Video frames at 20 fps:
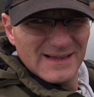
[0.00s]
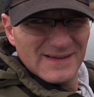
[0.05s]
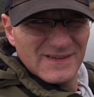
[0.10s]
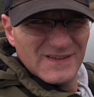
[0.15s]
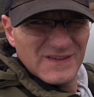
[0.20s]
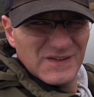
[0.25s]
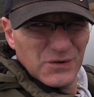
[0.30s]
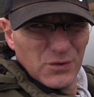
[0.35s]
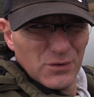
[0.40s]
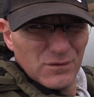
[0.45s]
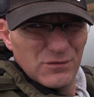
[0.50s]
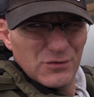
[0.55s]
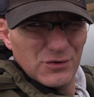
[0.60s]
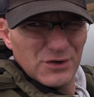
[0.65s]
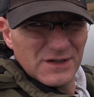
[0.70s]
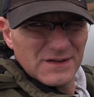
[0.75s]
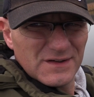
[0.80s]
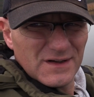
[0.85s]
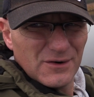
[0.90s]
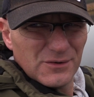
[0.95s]
So
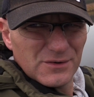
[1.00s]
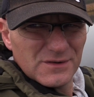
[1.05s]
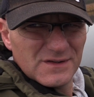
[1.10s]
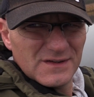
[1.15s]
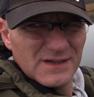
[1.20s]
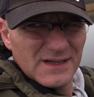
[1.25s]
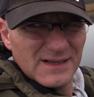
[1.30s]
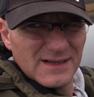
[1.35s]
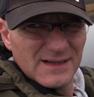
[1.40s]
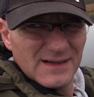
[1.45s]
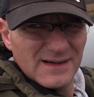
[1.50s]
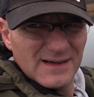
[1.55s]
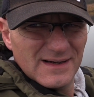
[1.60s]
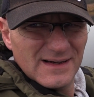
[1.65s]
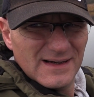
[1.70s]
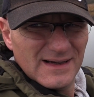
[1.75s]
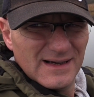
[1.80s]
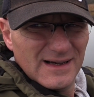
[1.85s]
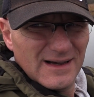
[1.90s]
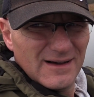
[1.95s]
würde es aussehen
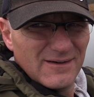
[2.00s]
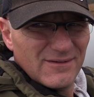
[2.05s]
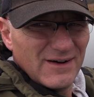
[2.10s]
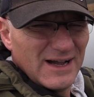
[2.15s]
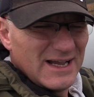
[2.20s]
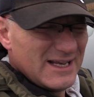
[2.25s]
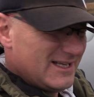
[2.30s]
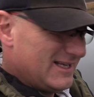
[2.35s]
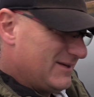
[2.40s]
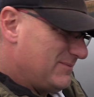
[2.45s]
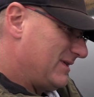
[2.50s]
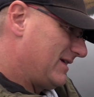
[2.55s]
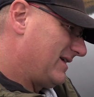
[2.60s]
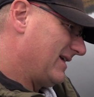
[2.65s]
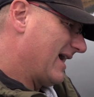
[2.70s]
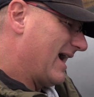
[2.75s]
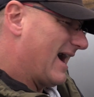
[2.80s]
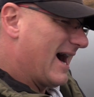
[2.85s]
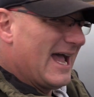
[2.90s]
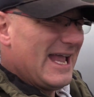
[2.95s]
weil ich
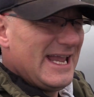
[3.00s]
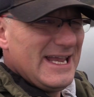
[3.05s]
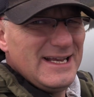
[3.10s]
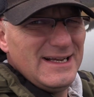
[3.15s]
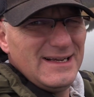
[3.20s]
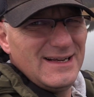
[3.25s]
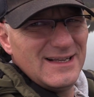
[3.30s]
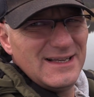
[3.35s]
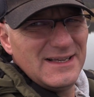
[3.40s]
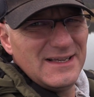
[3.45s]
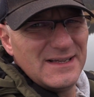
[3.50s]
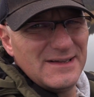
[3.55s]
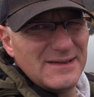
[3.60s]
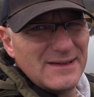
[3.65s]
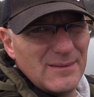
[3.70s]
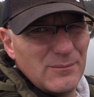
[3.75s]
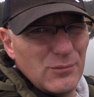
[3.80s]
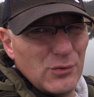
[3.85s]
nämlich eigentlich hinterm